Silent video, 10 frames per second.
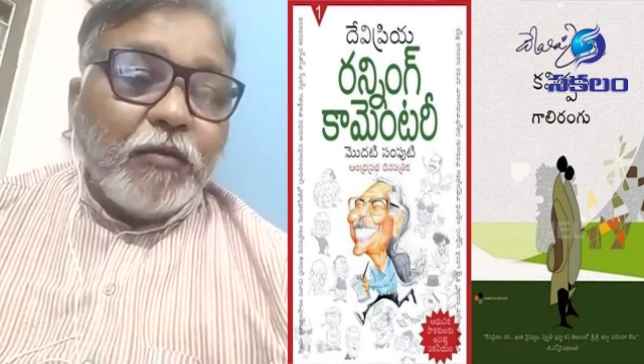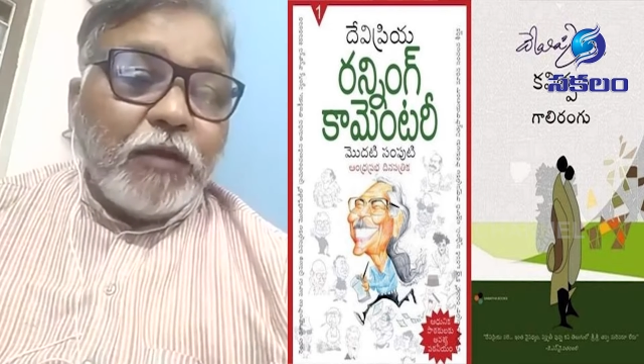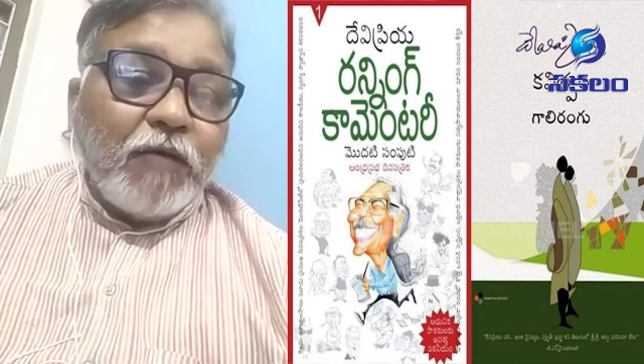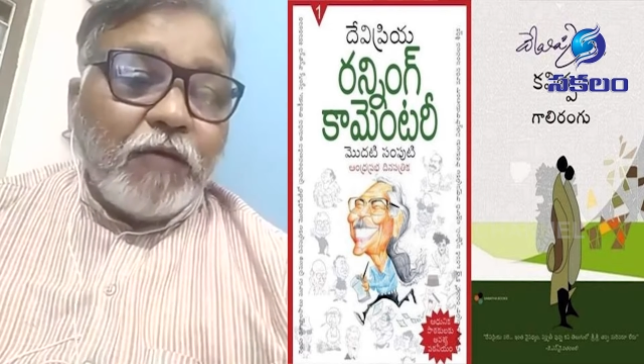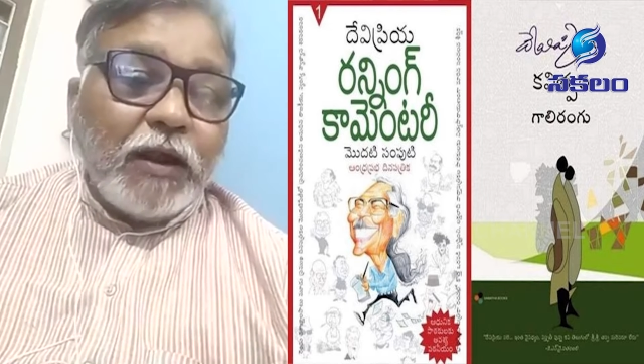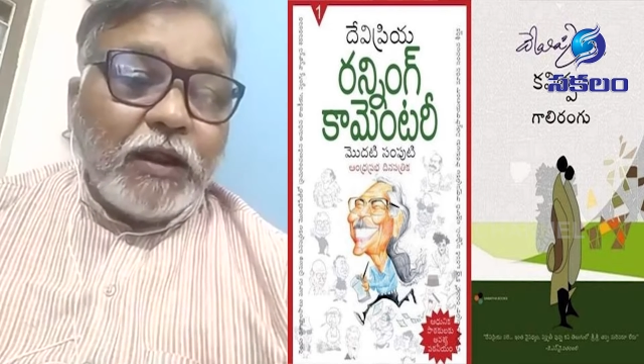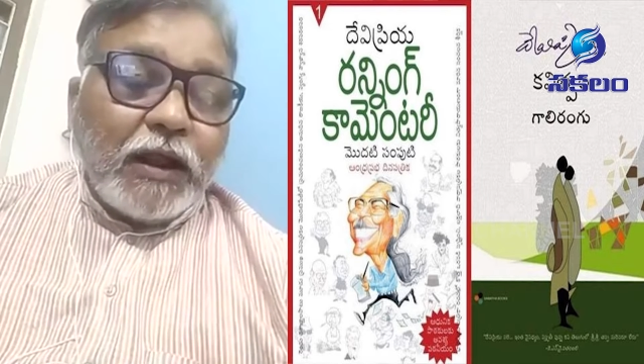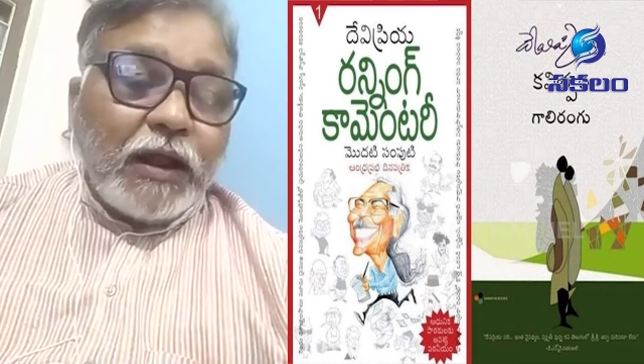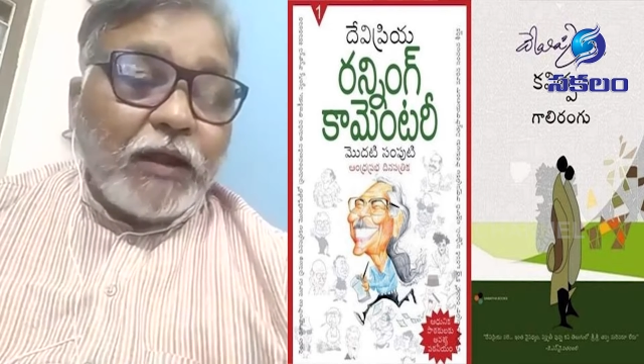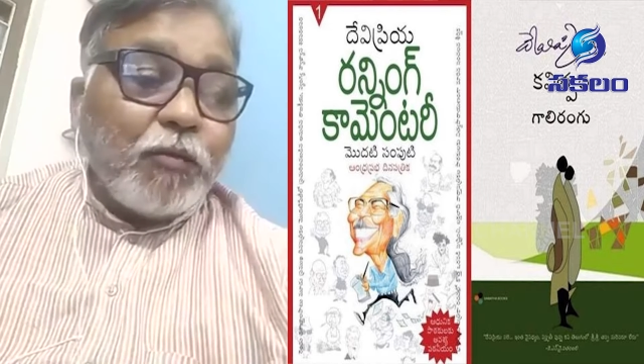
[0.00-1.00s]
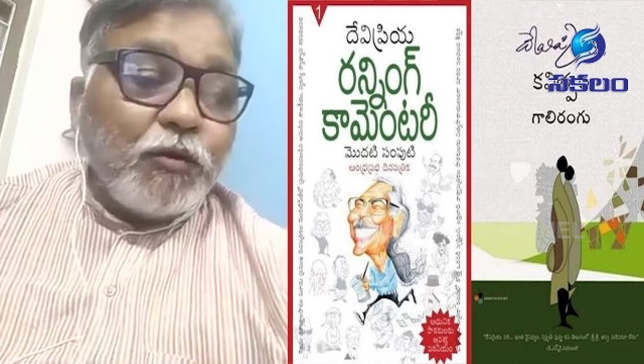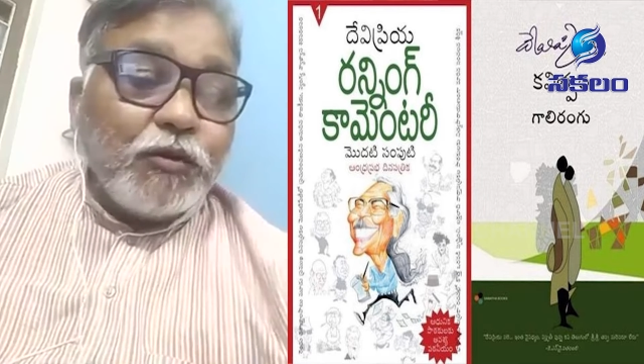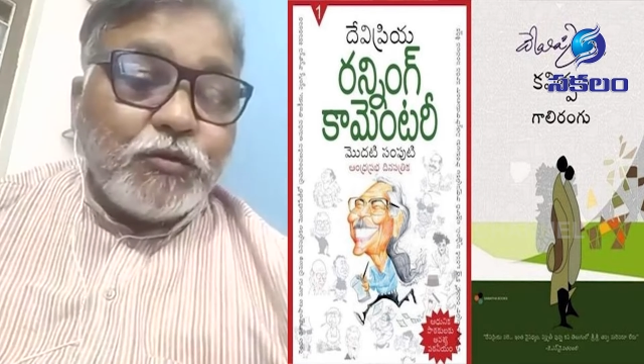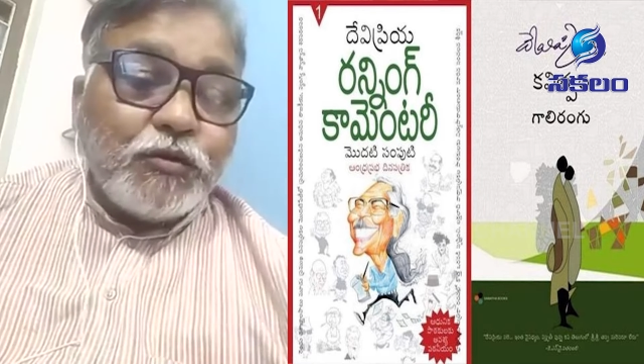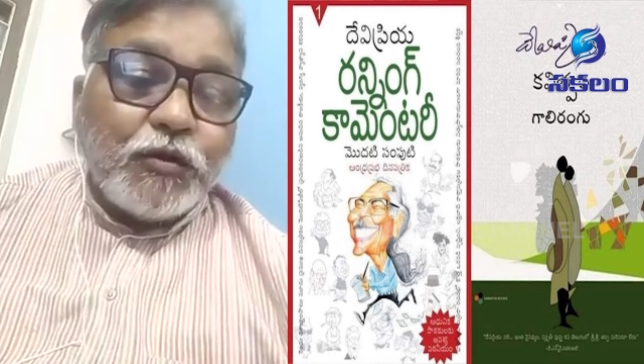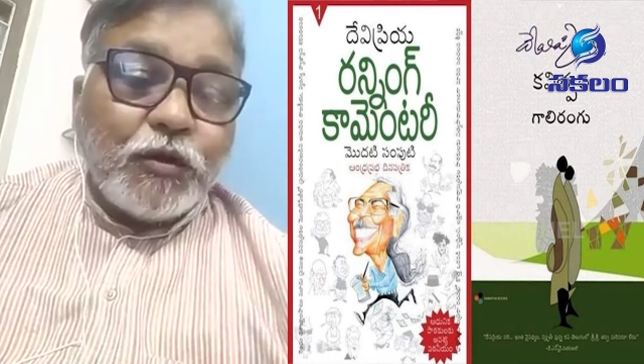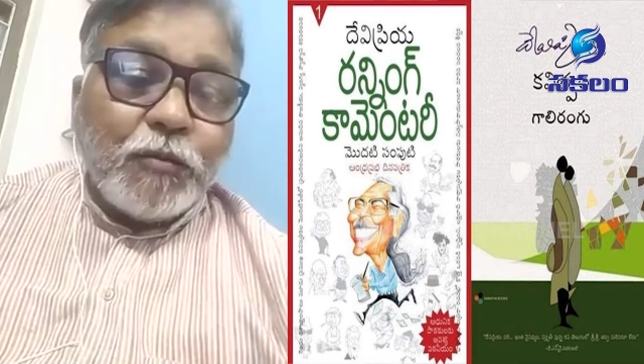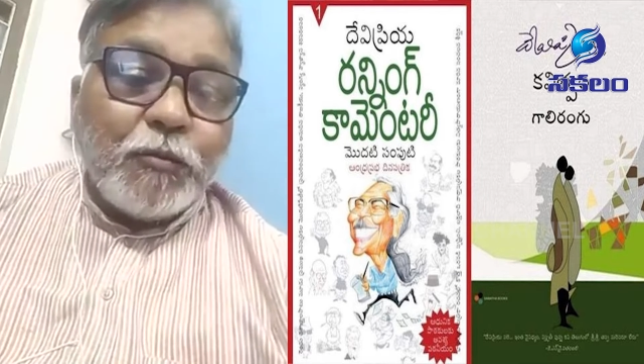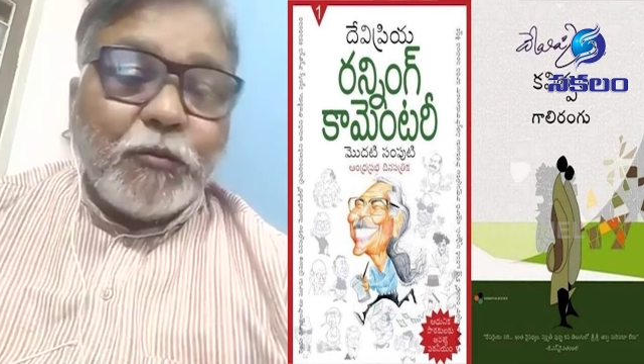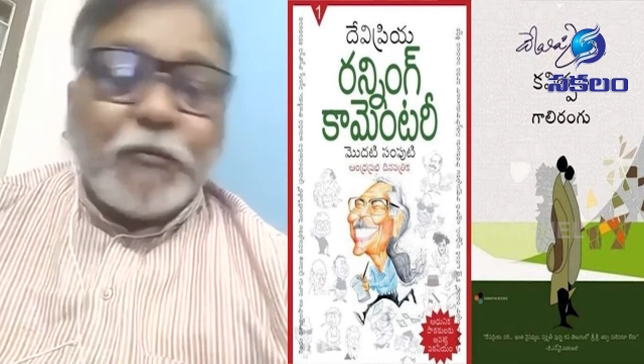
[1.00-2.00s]
కూడా వాళ్ళ నాన్న పోలీస్
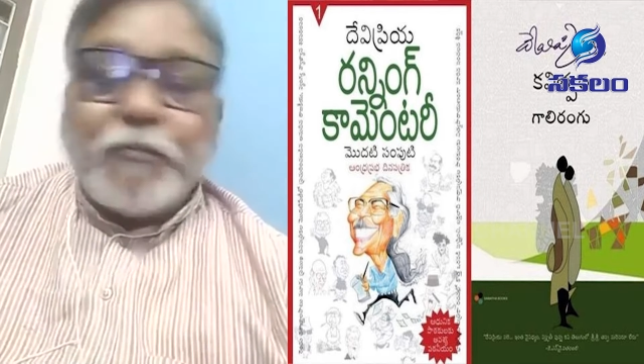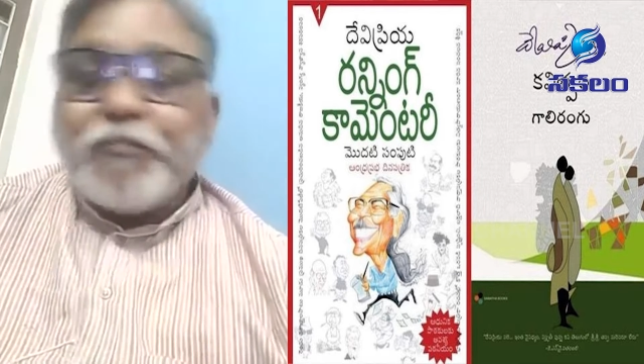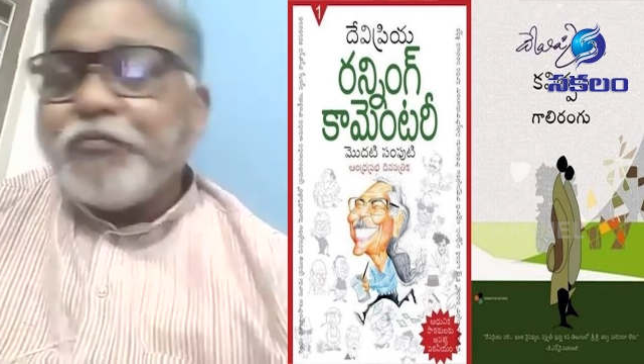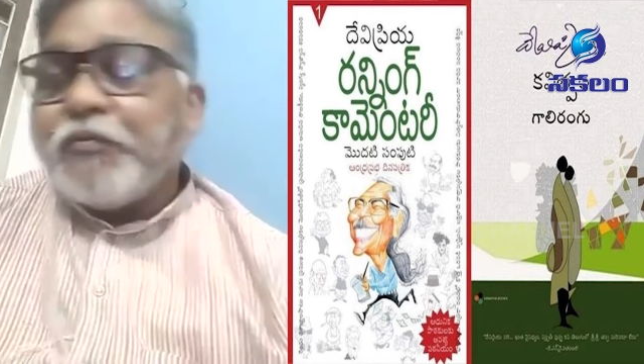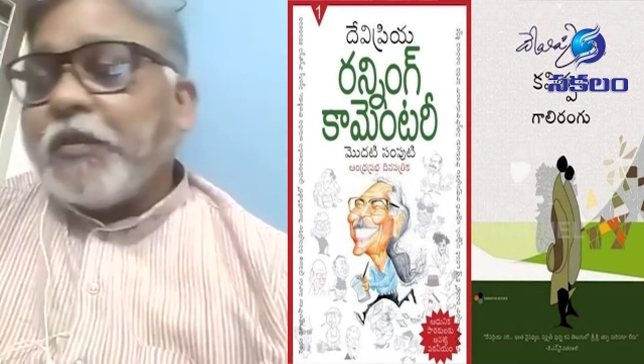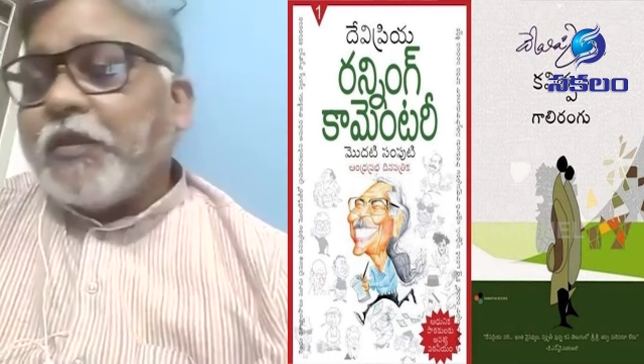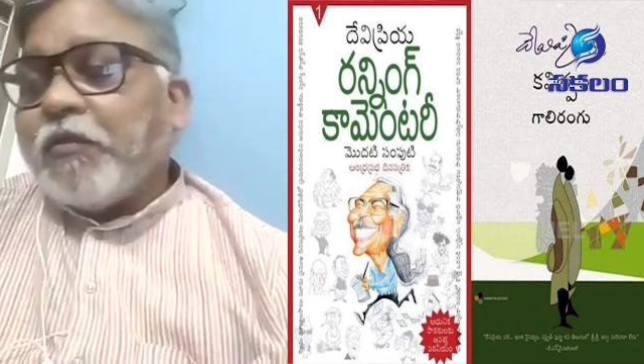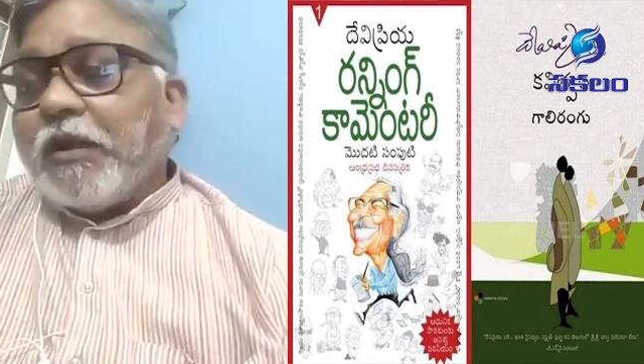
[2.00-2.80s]
ఉద్యోగము వాళ్ళ